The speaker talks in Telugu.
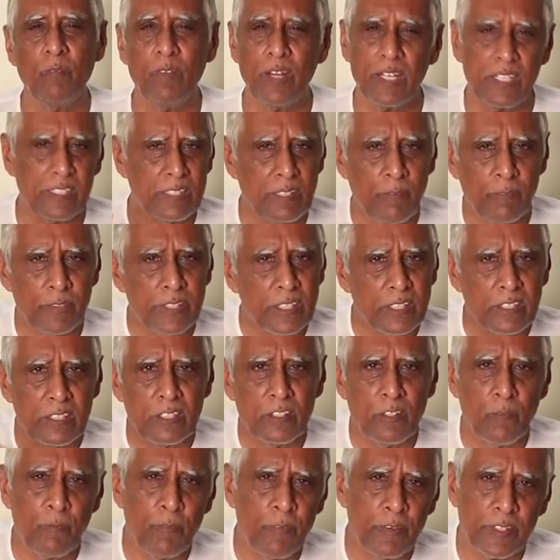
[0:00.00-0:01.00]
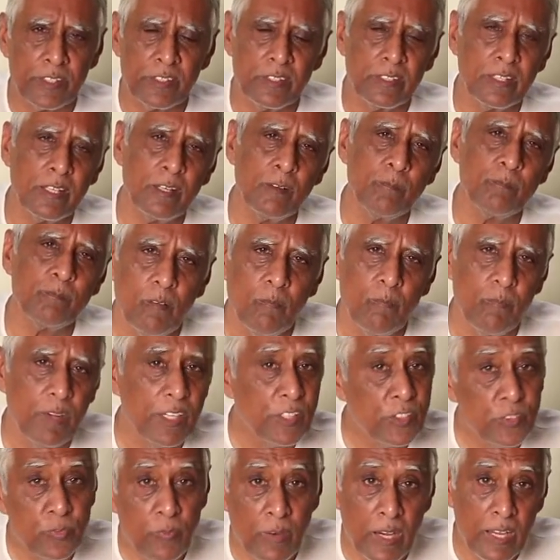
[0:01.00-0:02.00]
మనకి దెబ్బ తగిలి నొప్పి పెడుతుందా
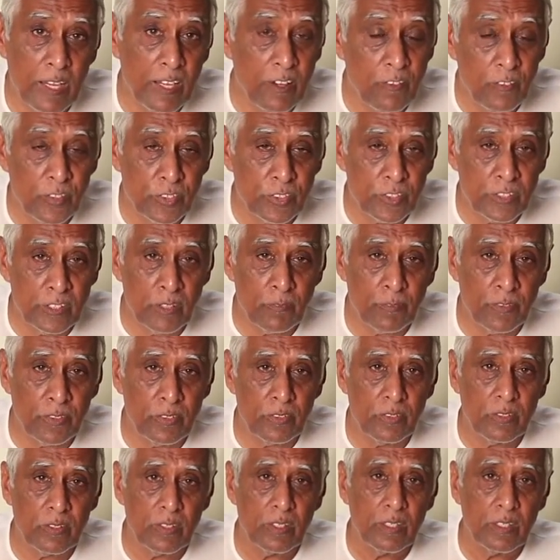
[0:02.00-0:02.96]
మనసు బాగా ఏమవుతున్నప్పుడు